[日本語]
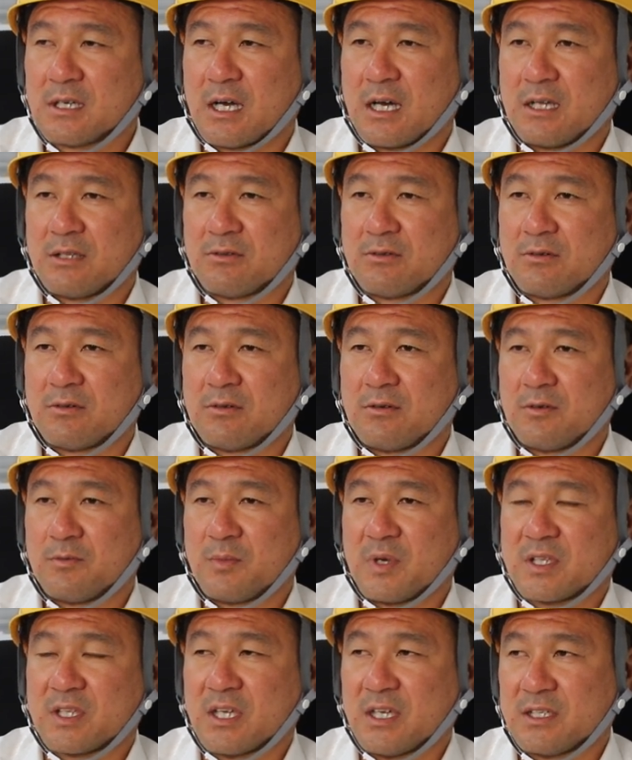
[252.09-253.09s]
あの、
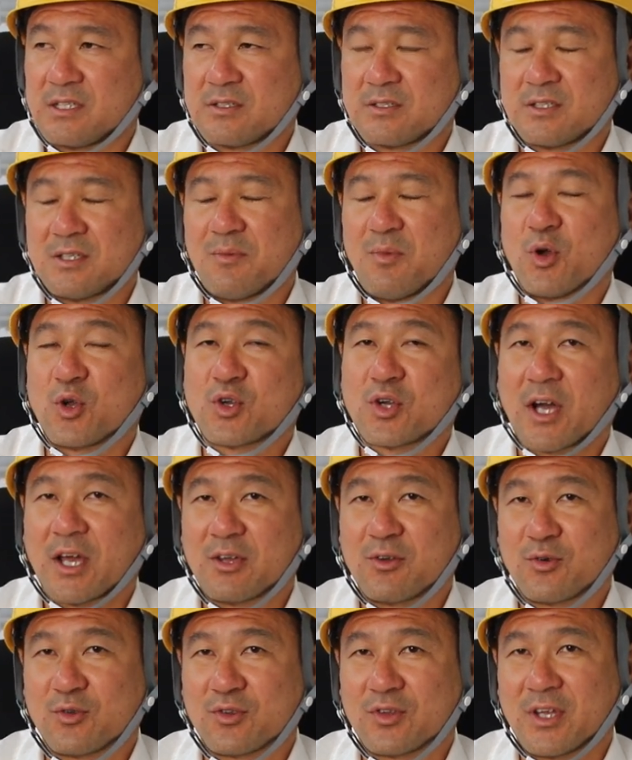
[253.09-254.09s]
まあ、提出でもう一
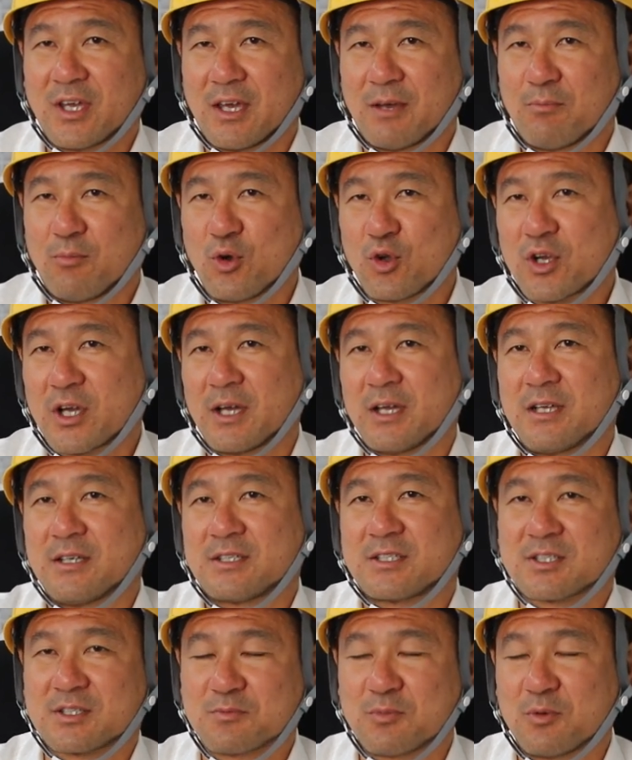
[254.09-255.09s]
回読んでもう一回
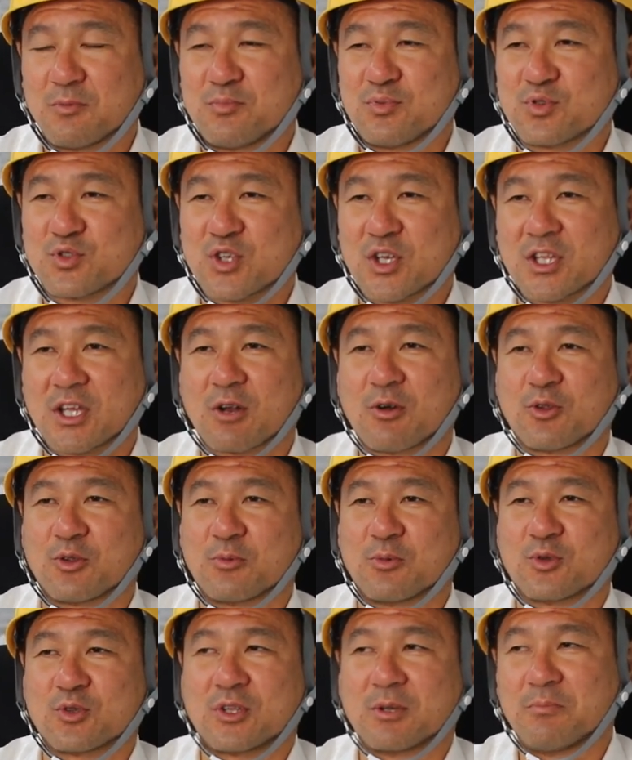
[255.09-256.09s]
質問ぶつけたろう
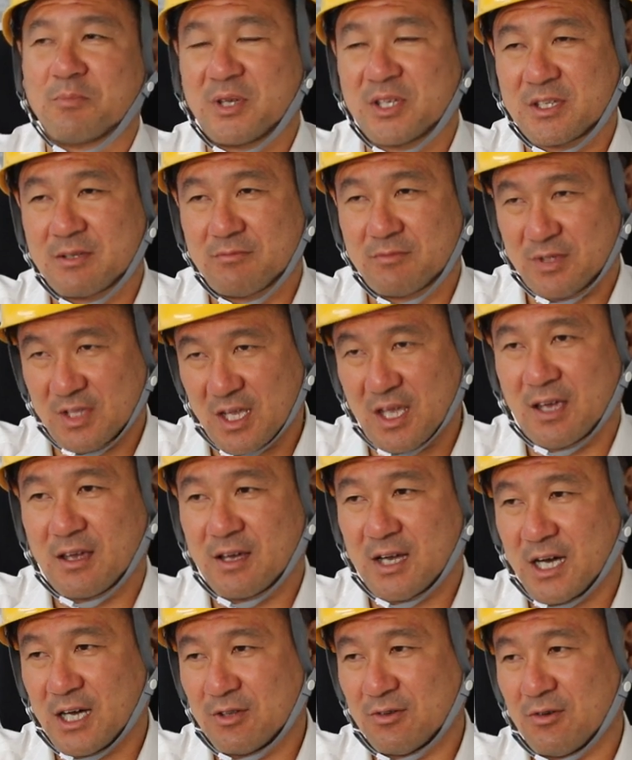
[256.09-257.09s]
と思ってめ、ね
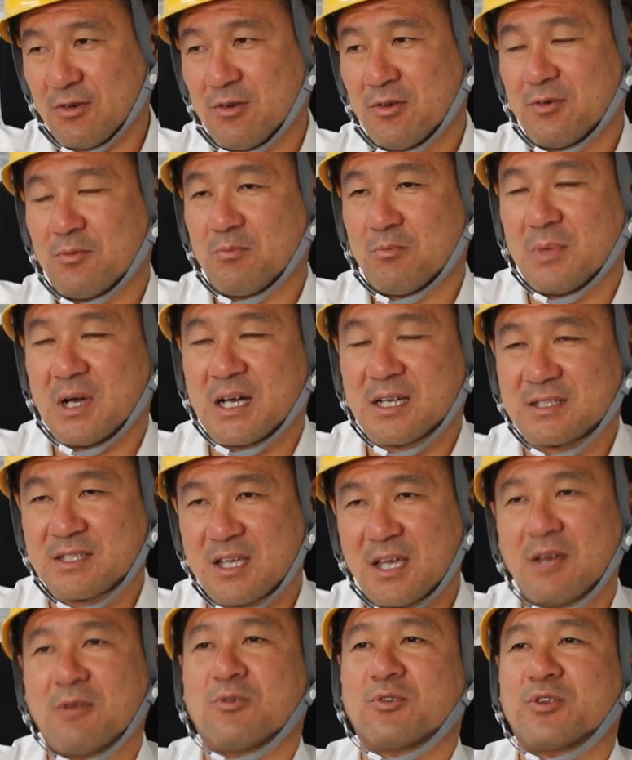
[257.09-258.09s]
あのまあ、
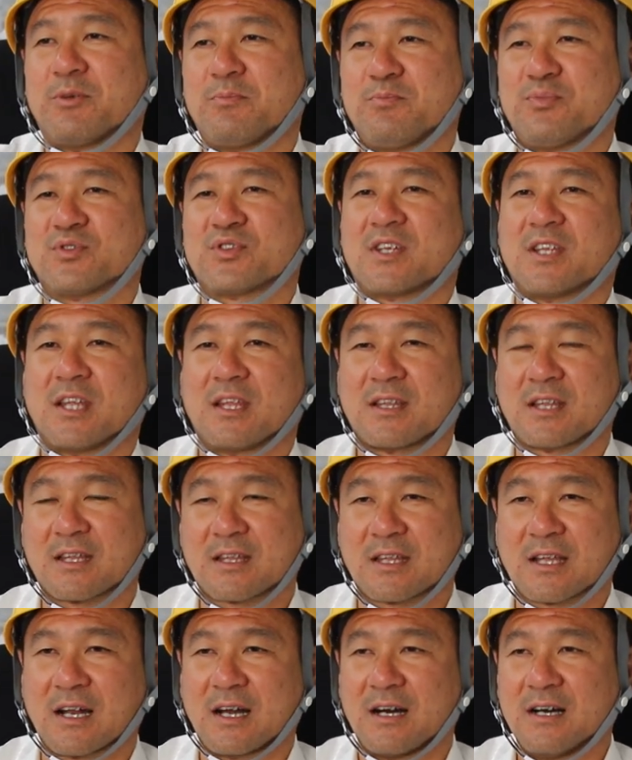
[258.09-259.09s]
正論でぶつけてったっ
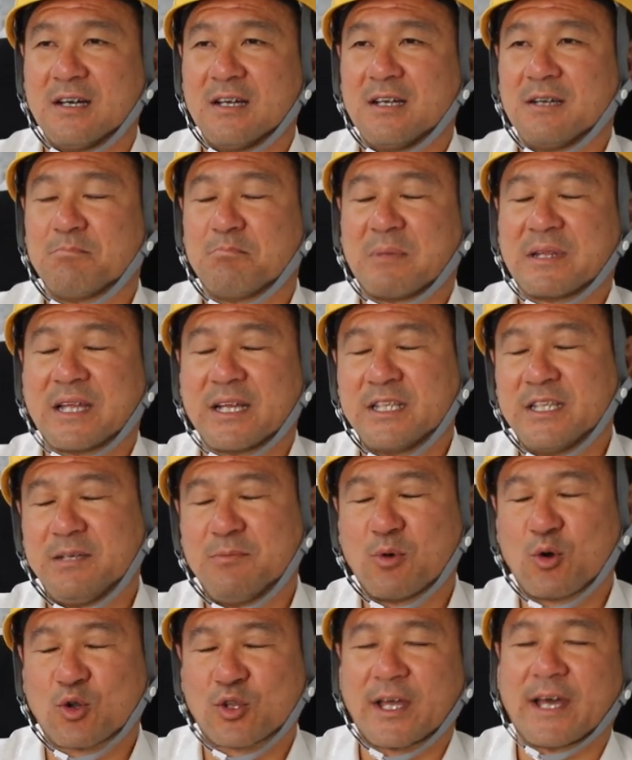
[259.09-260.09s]
たら、まあ、何に
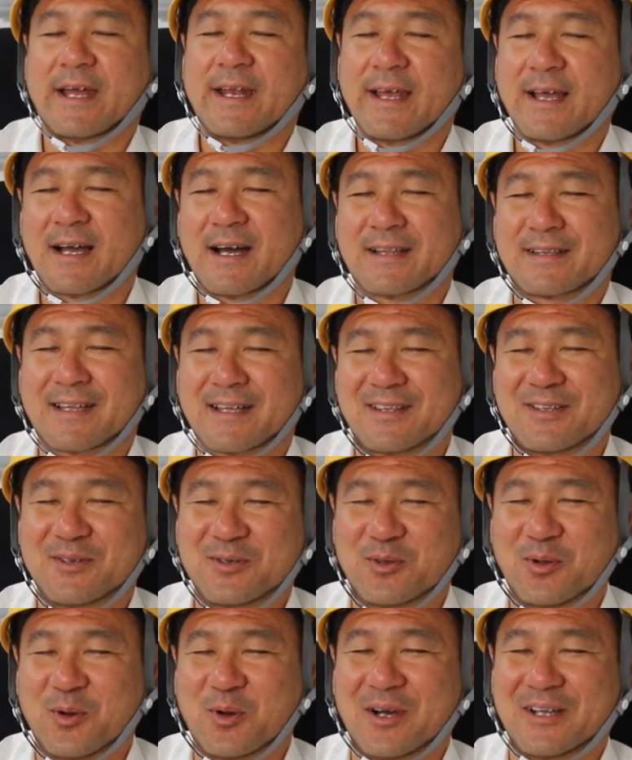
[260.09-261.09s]
も答えれんかったって
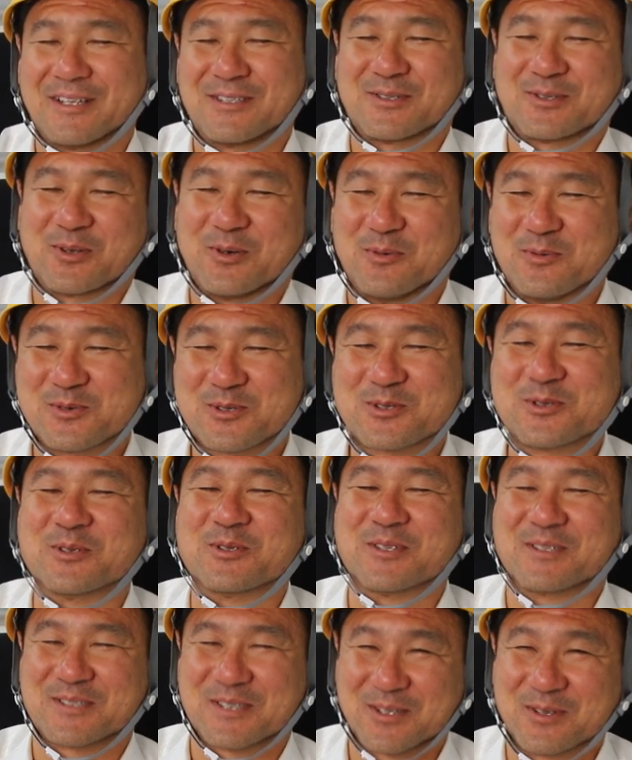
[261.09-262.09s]
いう動画でちょっと面白い
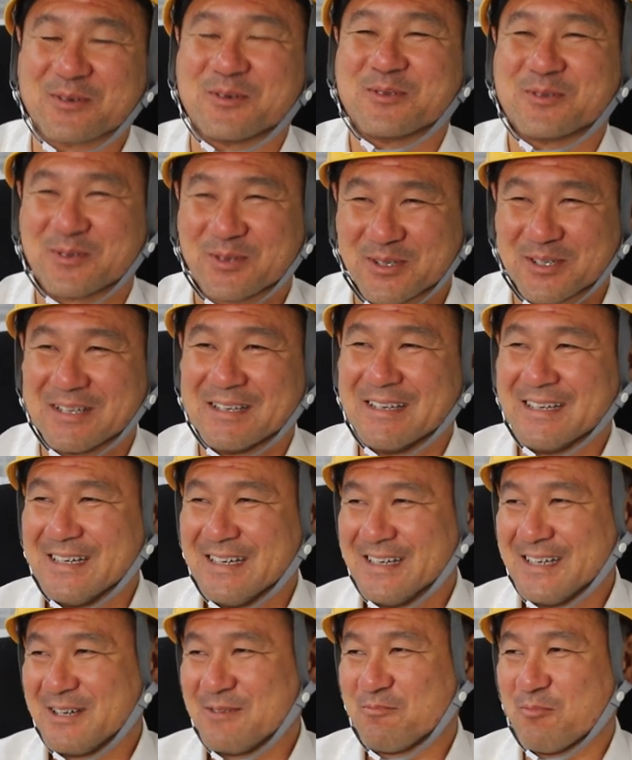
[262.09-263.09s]
んですけど本当に
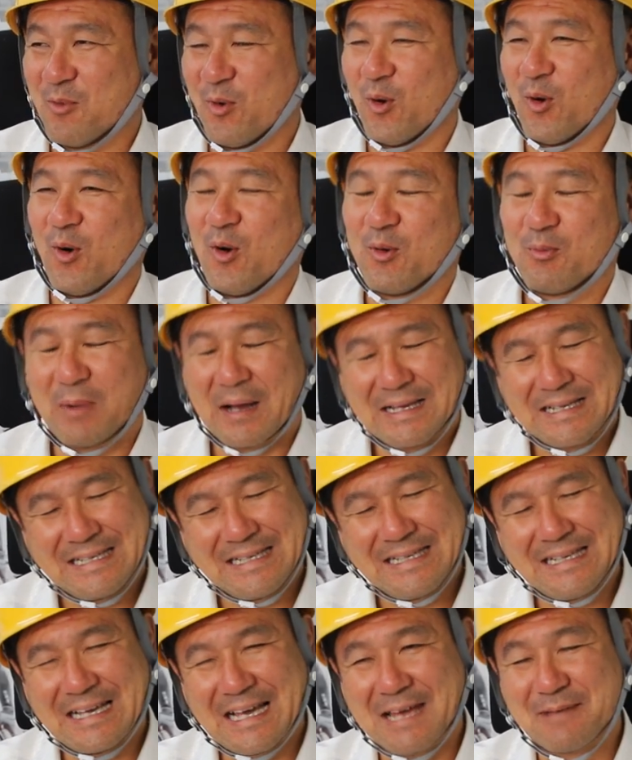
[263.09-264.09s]
もう、まあ、
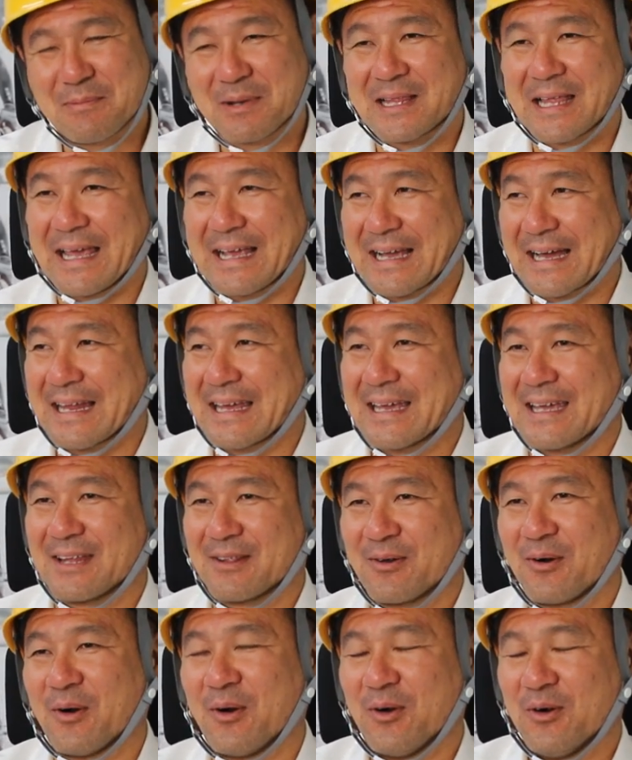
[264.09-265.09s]
言い合いまではいかないけ
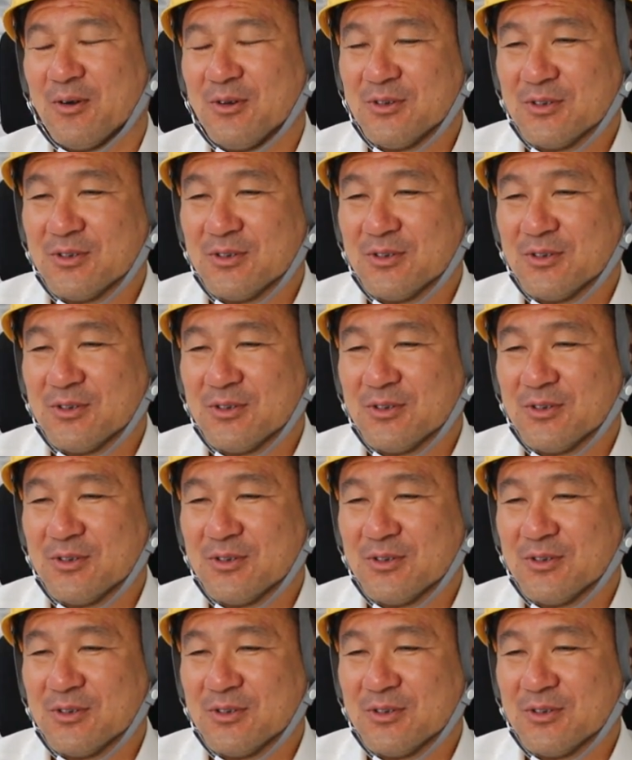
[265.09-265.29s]
ど。